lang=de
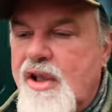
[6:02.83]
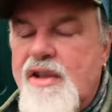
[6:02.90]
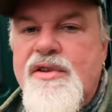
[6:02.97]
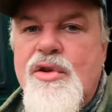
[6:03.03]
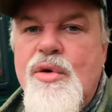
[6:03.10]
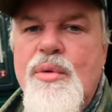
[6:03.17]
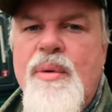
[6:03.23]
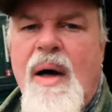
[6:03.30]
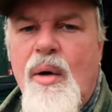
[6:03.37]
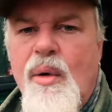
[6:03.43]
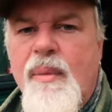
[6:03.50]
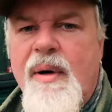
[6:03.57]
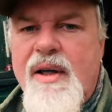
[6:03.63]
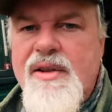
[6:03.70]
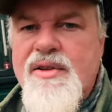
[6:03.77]
äh, über,
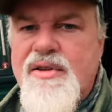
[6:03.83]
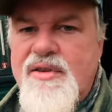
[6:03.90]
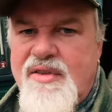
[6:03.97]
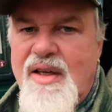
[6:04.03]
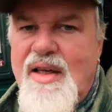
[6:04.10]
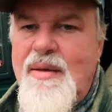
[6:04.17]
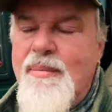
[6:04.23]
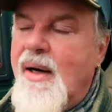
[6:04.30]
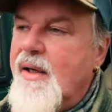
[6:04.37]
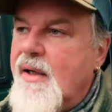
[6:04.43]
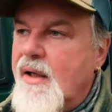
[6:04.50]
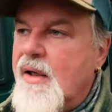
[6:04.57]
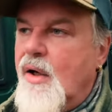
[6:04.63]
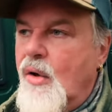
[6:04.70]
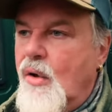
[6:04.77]
über das Thema
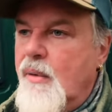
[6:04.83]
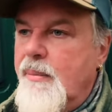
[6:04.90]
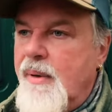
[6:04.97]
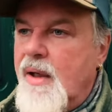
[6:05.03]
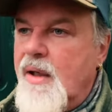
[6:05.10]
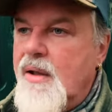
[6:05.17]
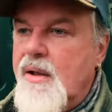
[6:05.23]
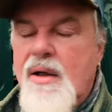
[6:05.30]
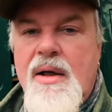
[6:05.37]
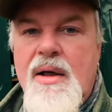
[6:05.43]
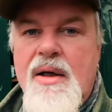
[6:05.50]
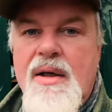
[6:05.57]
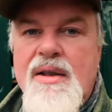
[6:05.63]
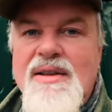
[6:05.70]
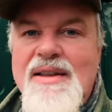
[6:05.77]
dann auch mal
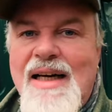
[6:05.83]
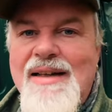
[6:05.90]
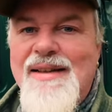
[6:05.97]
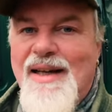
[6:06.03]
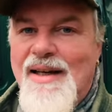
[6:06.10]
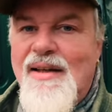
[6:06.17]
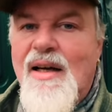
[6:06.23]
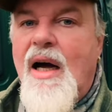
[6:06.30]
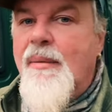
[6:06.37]
nachdenkt.